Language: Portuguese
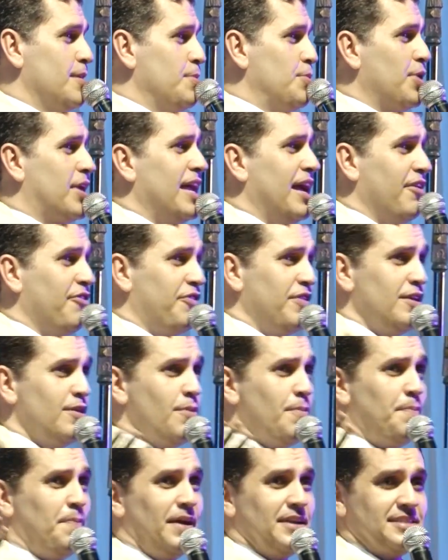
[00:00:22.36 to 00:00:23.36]
porque
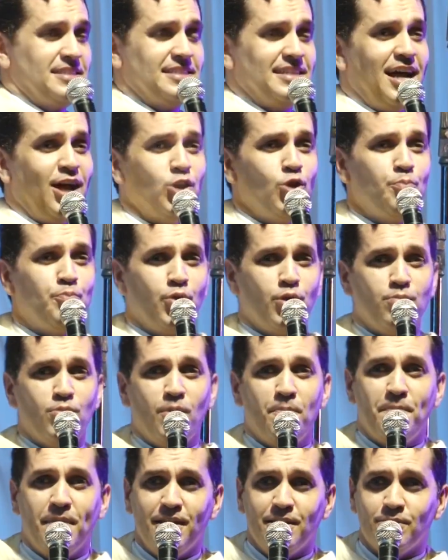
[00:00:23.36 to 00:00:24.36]
haviam passado por
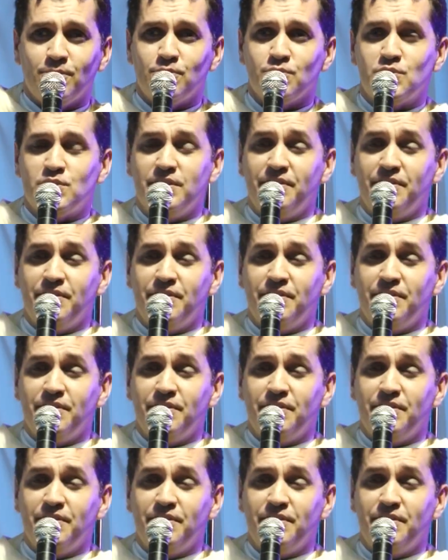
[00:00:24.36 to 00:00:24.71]
momentos